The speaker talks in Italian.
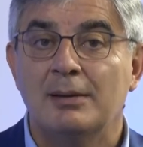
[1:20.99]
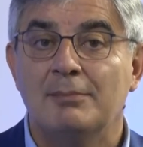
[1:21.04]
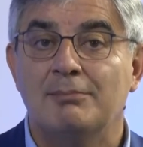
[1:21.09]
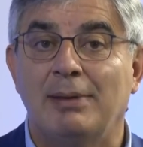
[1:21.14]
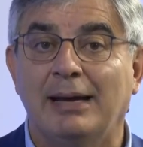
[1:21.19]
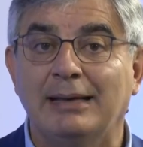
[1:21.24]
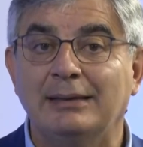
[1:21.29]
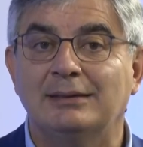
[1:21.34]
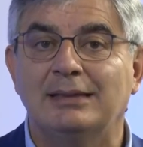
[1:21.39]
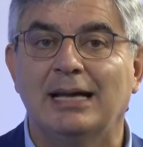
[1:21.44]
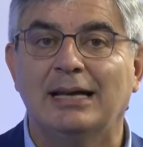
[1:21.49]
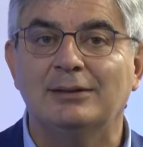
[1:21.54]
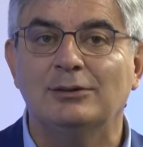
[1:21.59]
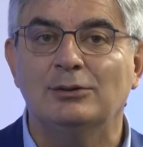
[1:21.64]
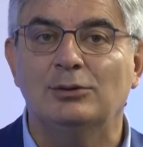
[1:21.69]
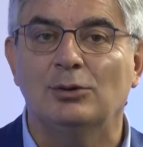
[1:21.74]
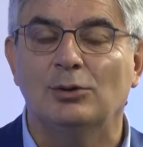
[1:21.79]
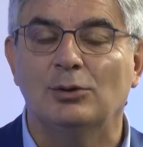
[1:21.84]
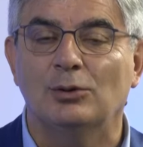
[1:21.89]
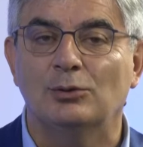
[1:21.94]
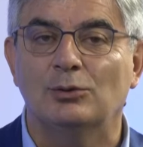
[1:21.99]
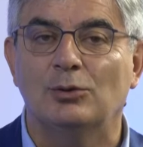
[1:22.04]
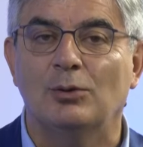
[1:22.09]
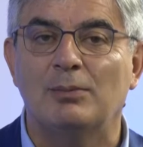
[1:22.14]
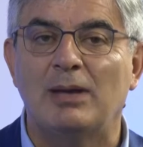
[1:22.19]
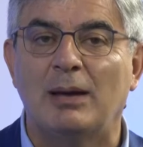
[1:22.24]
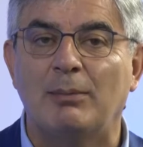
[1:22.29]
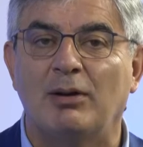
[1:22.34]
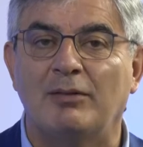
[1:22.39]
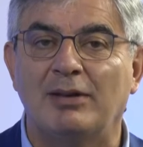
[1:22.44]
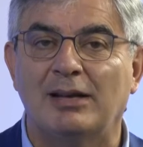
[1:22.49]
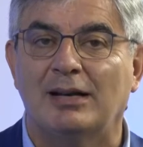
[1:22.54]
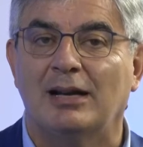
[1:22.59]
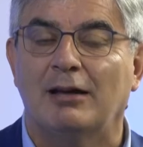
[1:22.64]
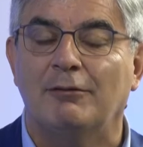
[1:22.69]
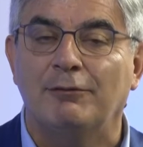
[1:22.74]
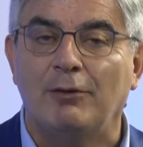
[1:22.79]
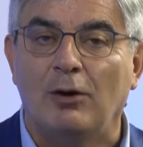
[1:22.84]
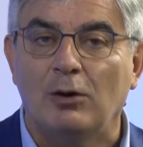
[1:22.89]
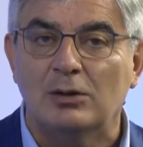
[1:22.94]
Ma intanto dobbiamo avere
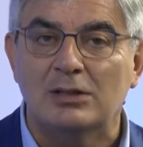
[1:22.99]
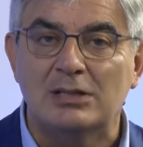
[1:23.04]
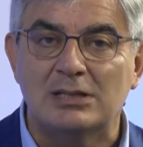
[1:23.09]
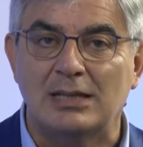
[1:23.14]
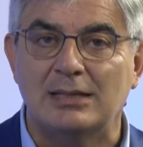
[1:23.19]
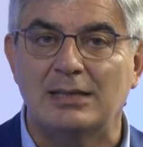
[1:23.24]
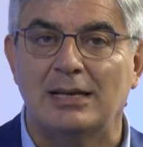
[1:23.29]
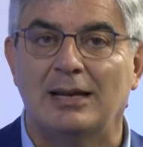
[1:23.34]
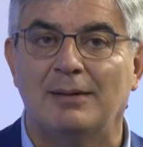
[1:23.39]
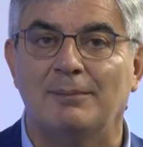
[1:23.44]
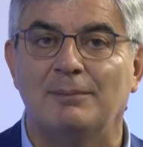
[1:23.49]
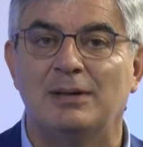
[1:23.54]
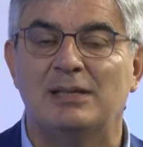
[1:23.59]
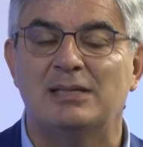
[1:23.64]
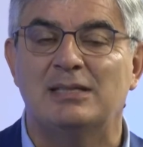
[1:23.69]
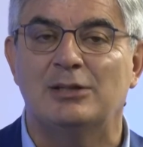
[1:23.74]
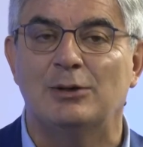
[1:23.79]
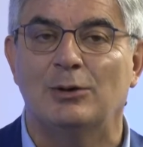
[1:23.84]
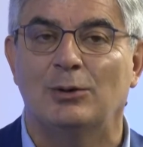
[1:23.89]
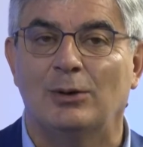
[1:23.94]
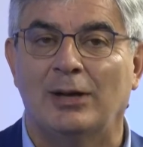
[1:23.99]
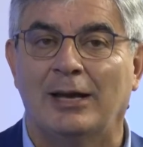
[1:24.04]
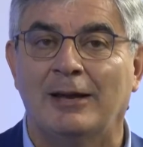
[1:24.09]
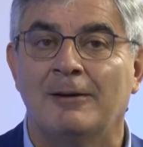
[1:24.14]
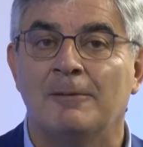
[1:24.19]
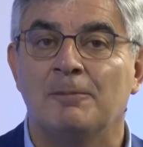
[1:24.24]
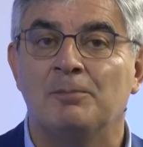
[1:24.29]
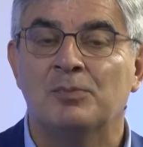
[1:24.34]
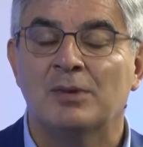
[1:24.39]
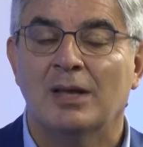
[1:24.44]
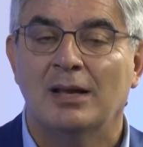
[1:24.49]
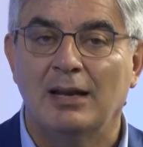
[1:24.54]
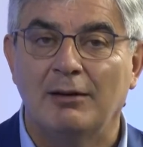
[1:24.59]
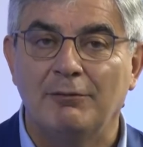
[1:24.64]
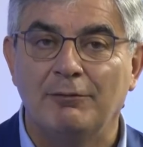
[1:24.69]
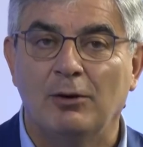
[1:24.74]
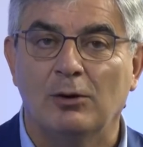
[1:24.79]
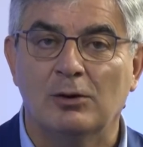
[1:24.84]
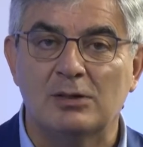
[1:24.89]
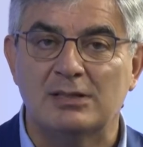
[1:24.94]
la forza dell'ambizione, la
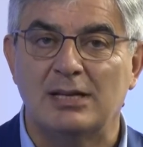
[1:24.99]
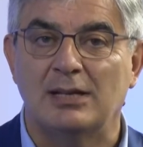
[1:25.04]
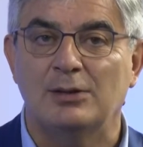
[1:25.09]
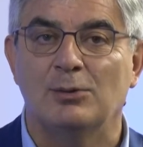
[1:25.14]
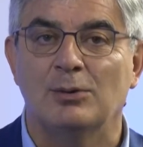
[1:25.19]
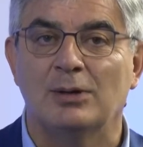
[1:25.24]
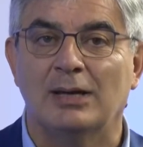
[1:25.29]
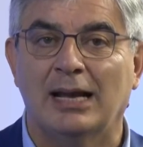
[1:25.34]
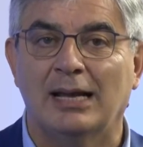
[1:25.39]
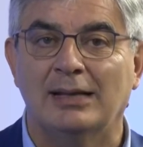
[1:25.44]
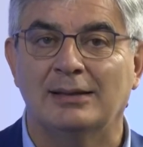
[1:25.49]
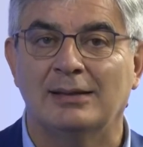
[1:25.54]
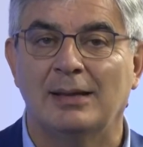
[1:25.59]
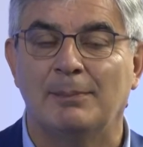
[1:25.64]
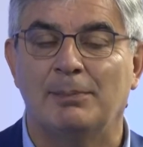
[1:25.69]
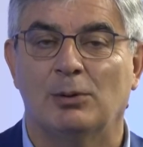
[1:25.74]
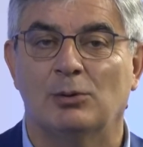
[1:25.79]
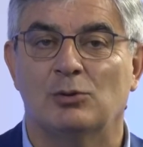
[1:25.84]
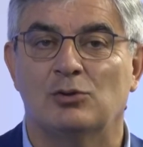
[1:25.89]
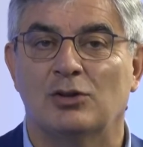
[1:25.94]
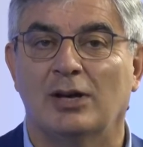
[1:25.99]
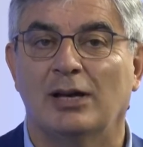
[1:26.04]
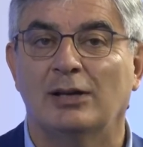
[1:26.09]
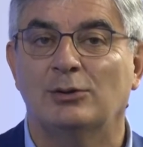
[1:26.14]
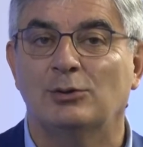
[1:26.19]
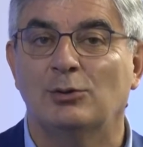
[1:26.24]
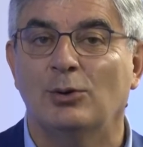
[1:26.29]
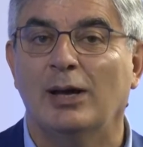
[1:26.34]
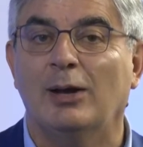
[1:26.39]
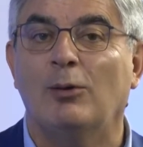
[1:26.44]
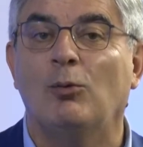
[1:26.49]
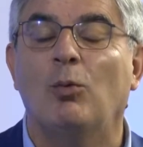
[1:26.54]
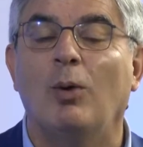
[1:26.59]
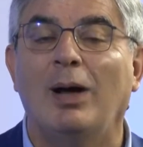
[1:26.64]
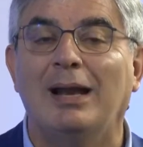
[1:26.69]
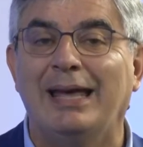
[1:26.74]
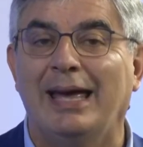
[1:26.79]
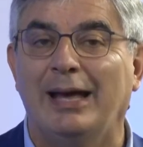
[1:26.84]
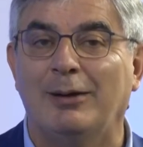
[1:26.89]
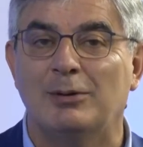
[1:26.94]
forza di un grande progetto. E
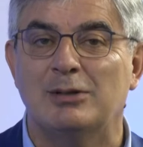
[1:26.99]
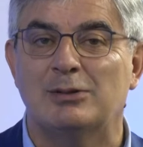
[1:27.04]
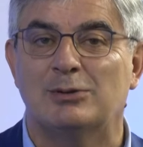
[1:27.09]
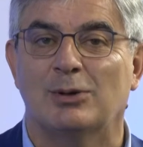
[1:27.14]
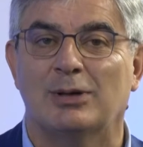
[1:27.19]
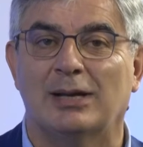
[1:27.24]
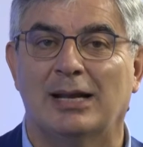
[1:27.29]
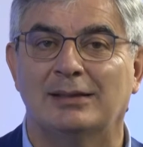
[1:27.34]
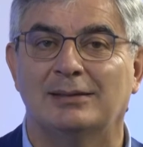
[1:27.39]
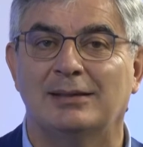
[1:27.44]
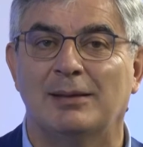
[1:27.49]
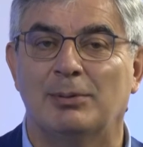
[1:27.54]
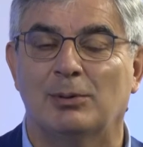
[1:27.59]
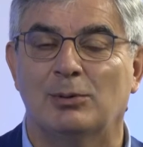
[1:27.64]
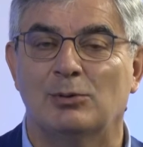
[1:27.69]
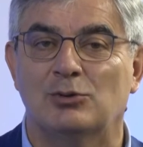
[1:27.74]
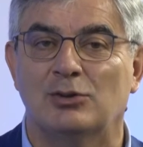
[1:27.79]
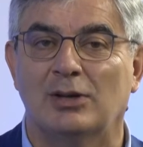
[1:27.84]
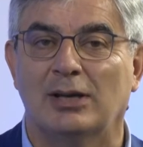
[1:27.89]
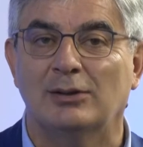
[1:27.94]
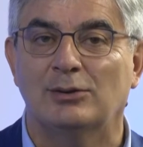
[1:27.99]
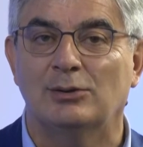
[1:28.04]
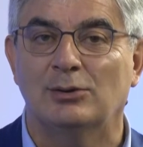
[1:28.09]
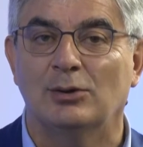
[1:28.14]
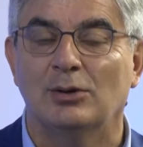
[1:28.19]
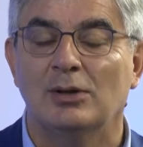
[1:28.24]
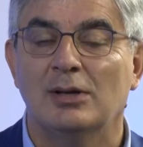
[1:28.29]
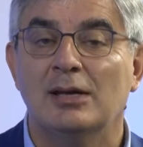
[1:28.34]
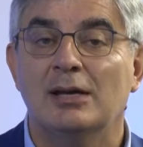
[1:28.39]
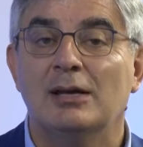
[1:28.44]
qual è questo grande progetto?